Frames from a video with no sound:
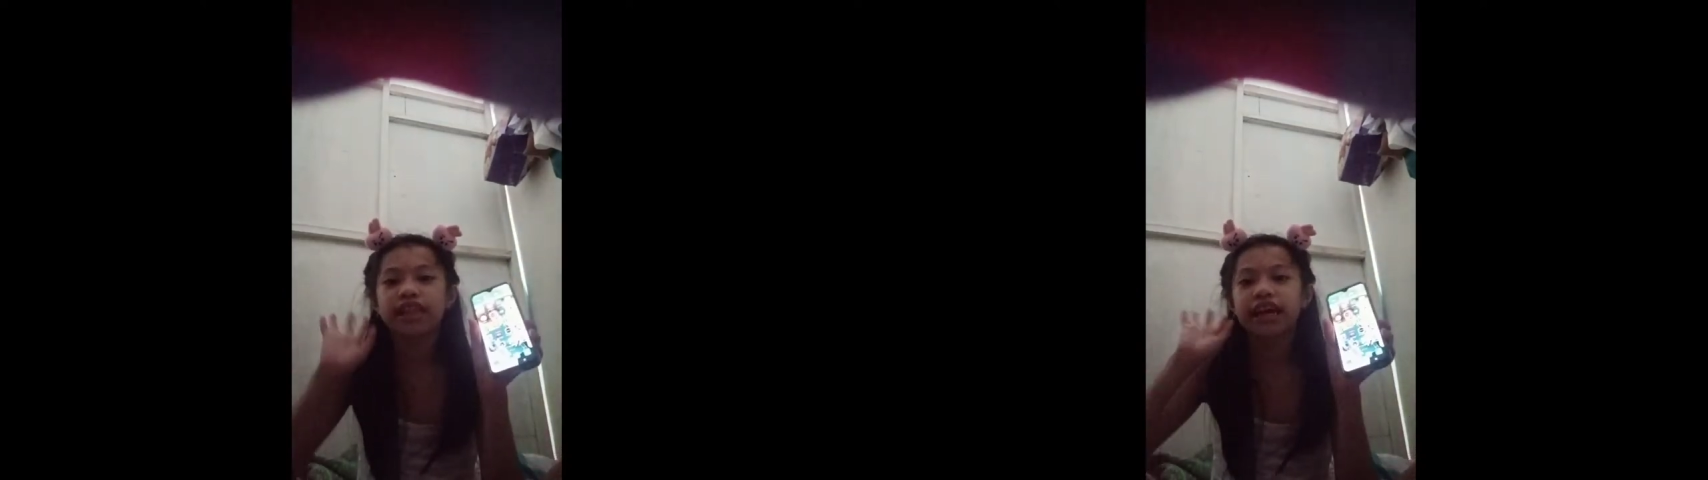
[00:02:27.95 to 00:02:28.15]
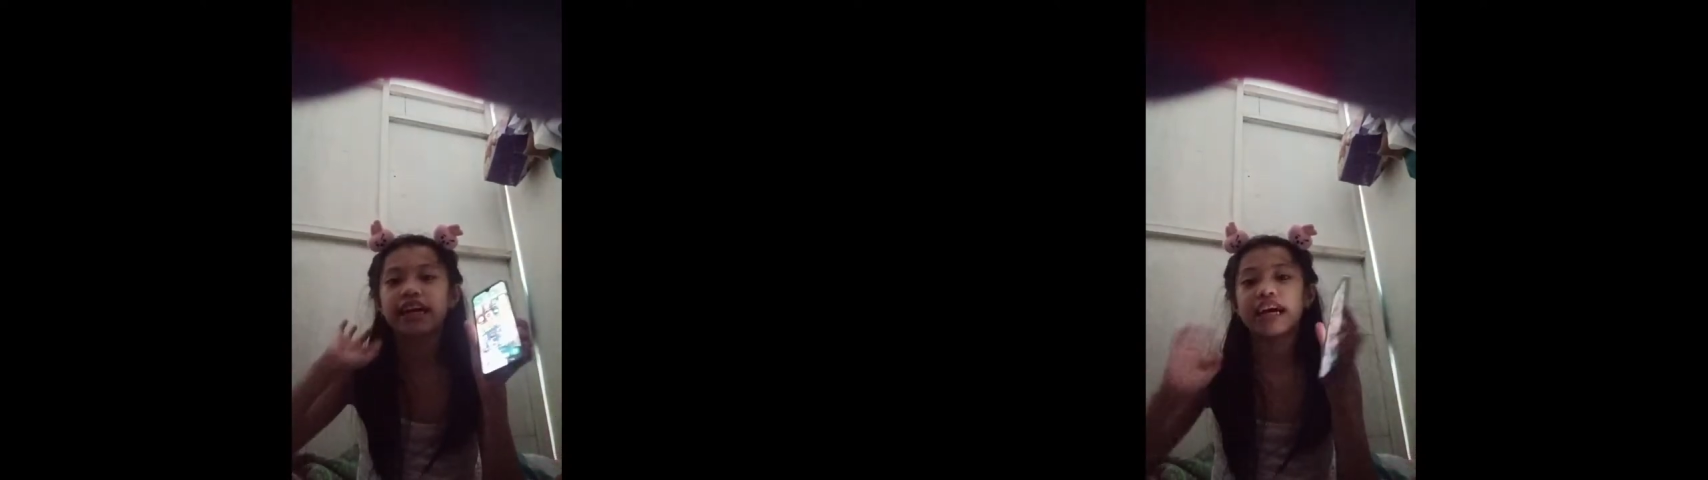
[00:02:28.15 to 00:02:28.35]

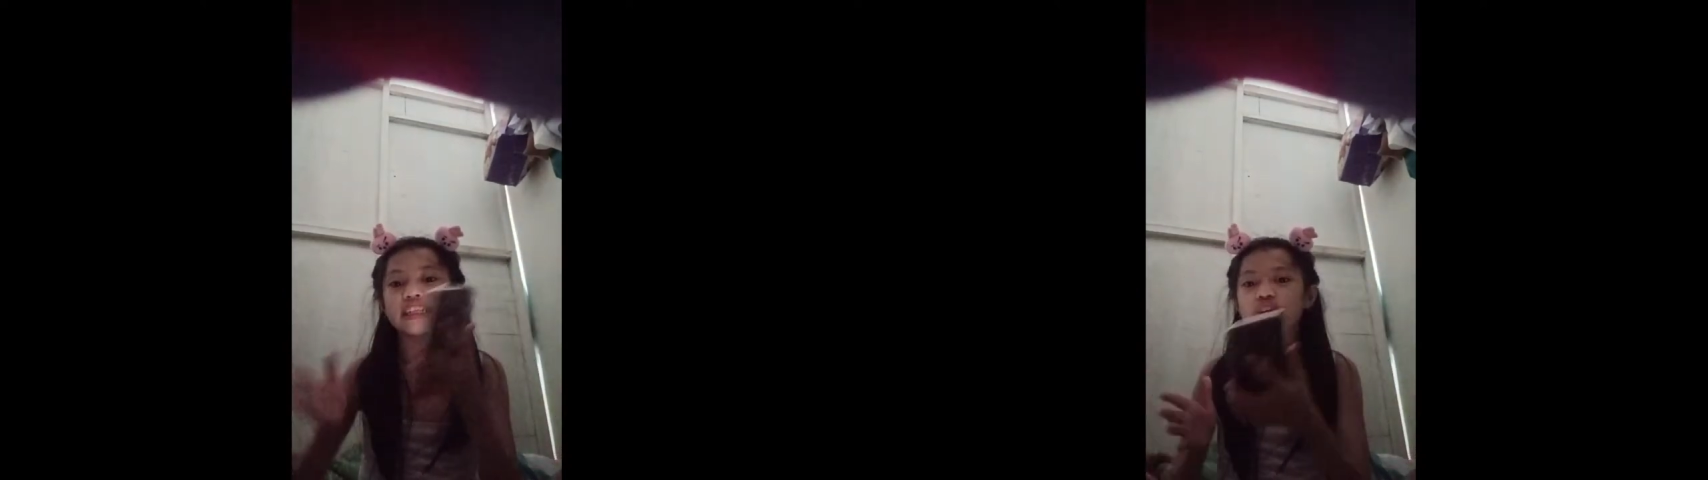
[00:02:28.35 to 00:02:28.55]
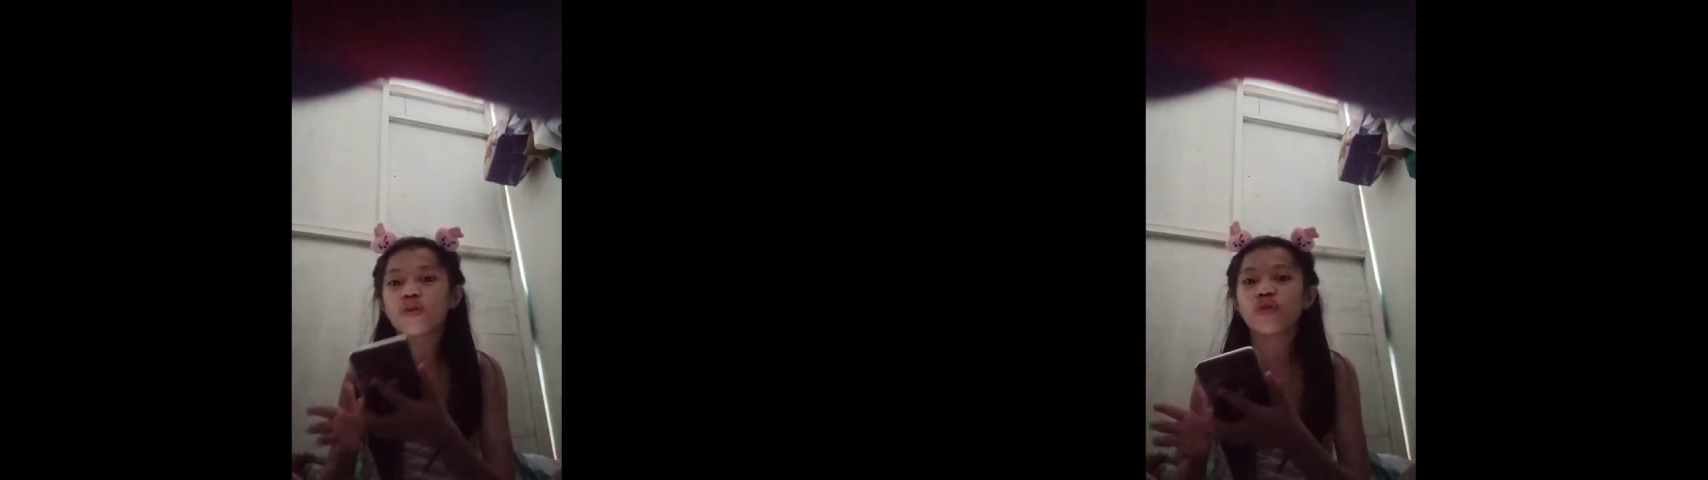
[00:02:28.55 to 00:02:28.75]
Lang
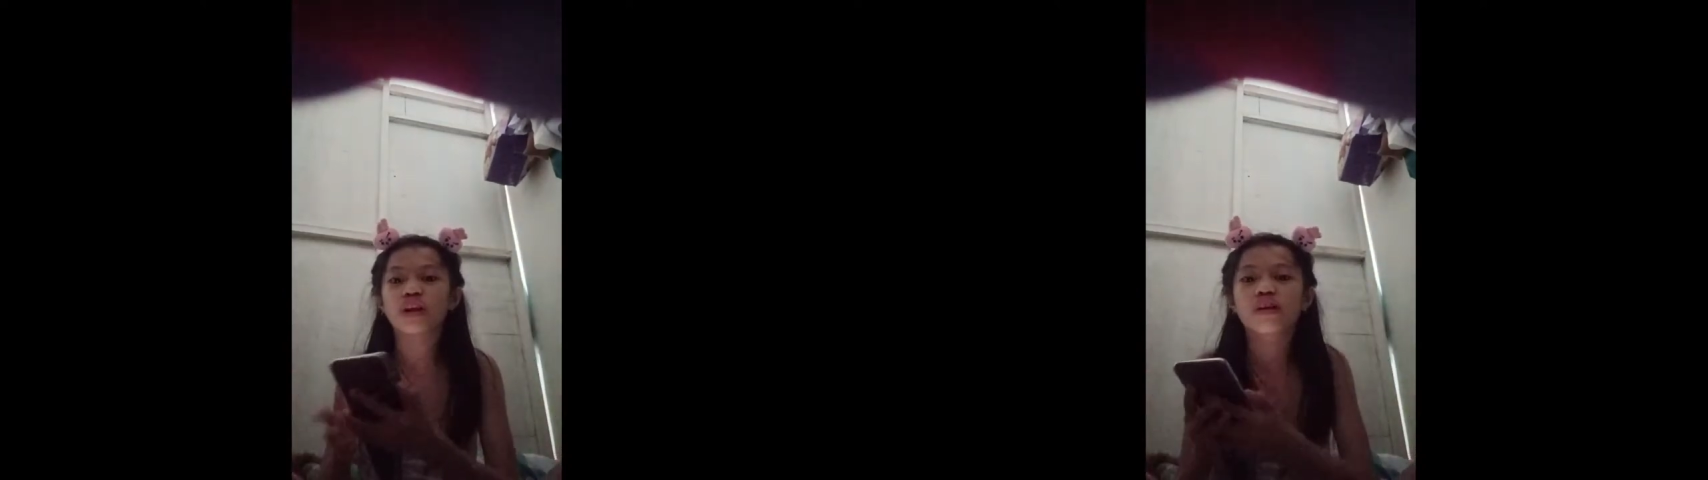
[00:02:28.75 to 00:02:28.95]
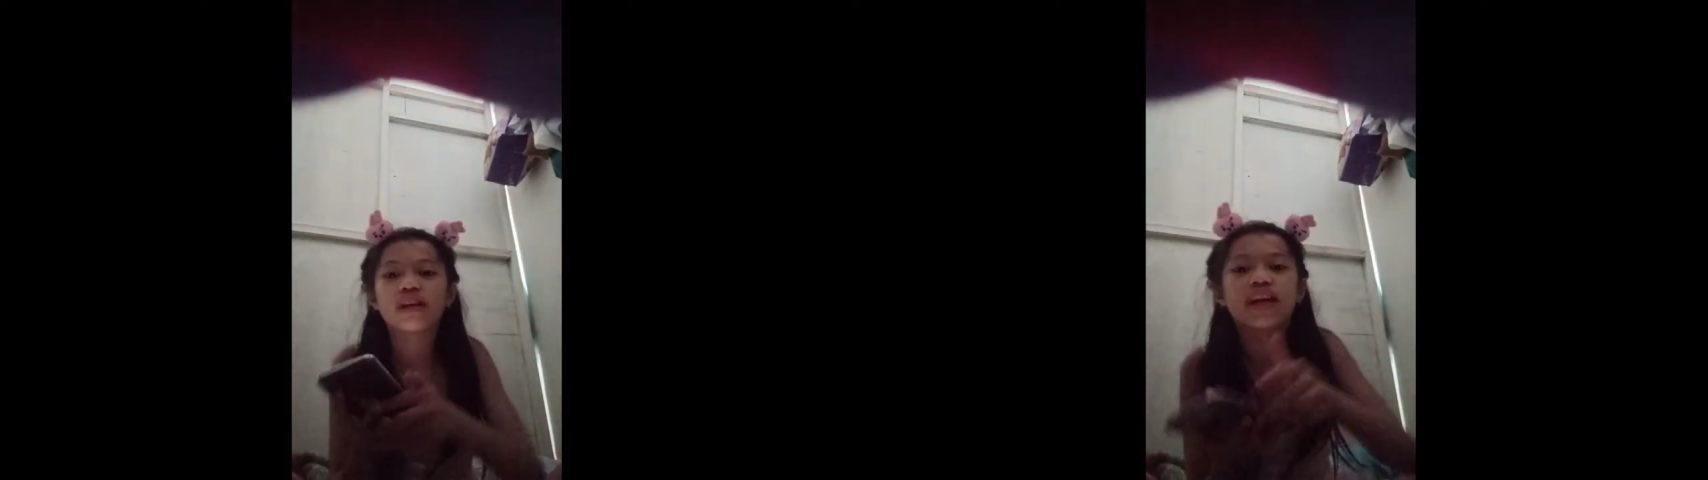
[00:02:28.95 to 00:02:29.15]
guys,
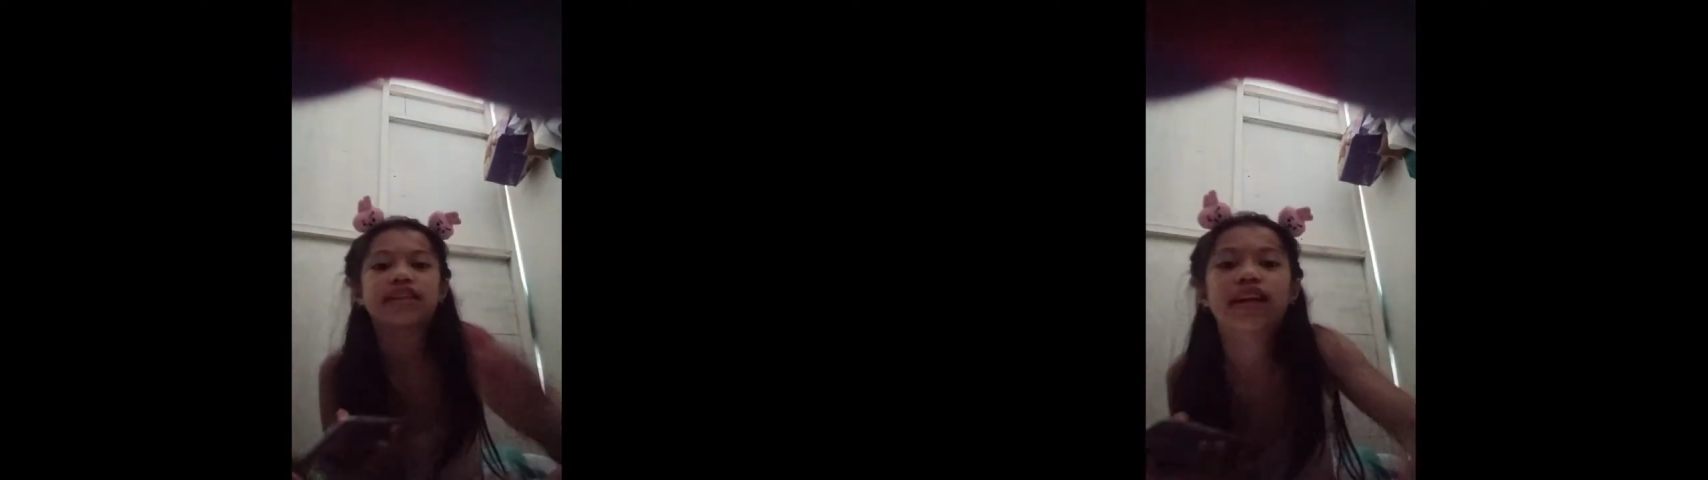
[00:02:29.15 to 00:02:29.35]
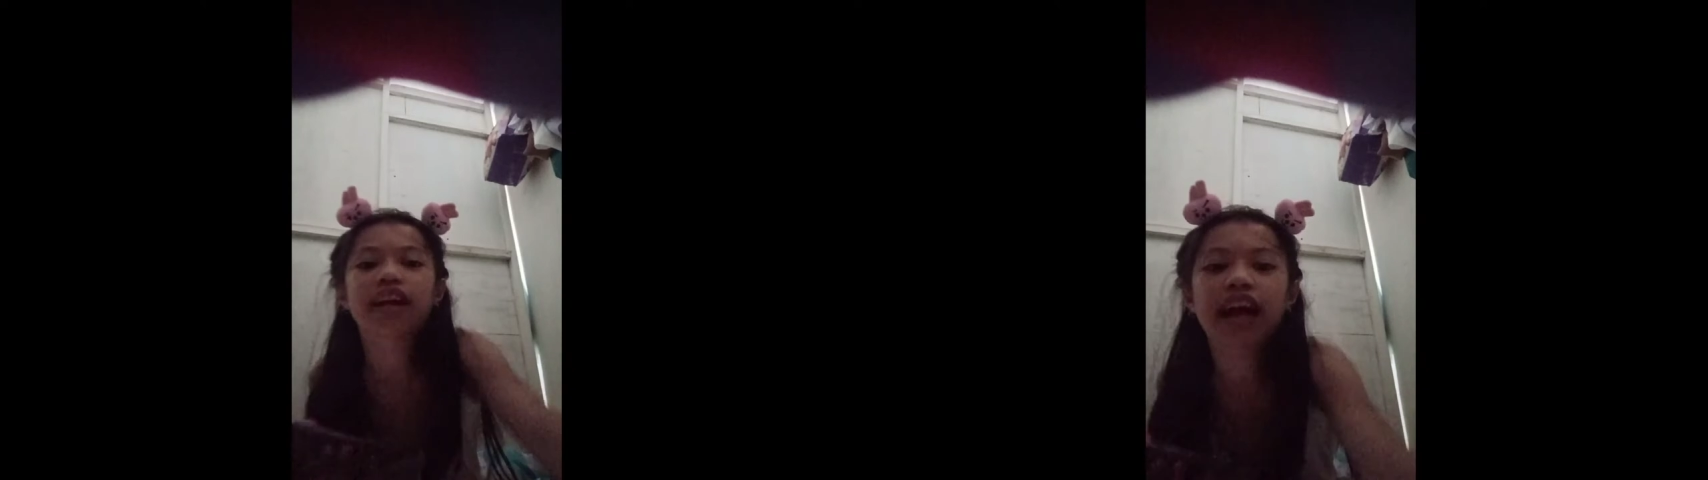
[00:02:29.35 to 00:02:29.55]
kukunin ko lang
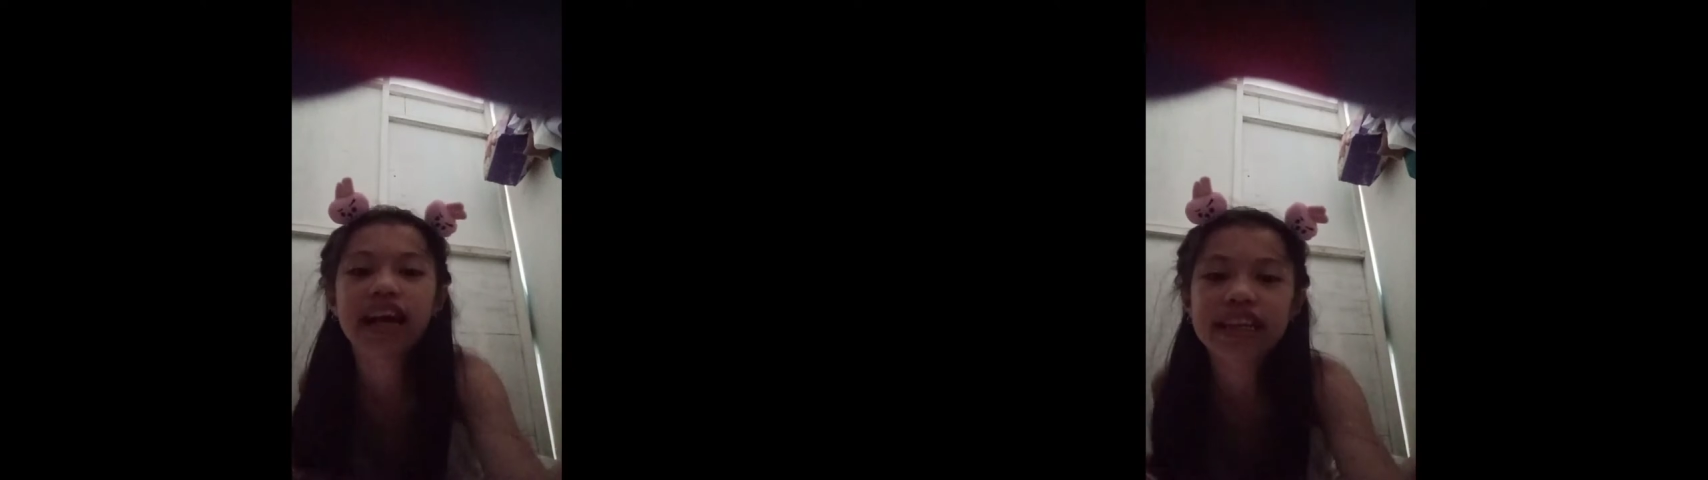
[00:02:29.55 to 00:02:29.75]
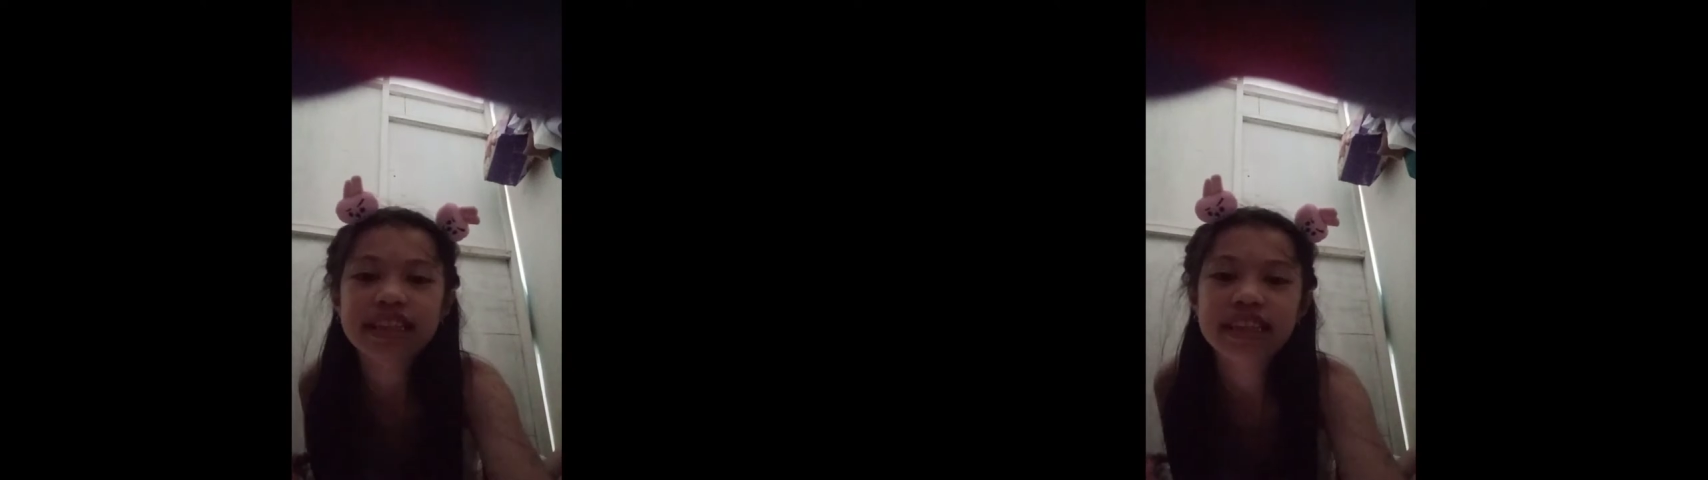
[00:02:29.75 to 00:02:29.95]
siya
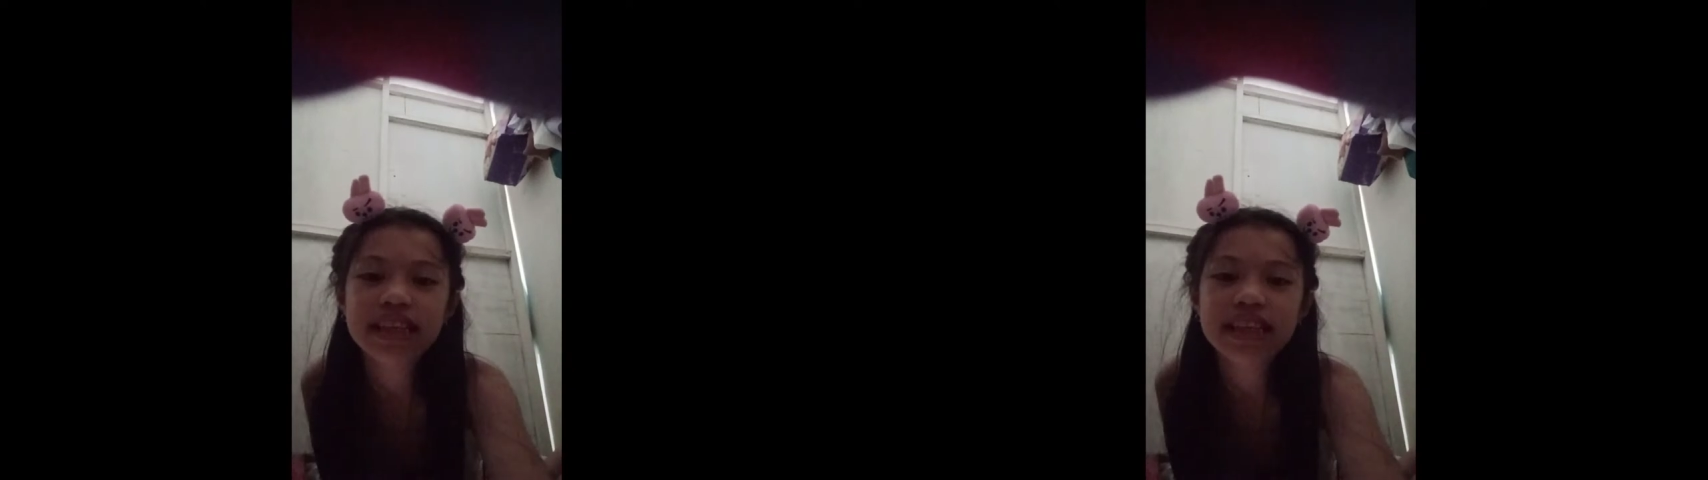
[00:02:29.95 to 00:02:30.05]
guys.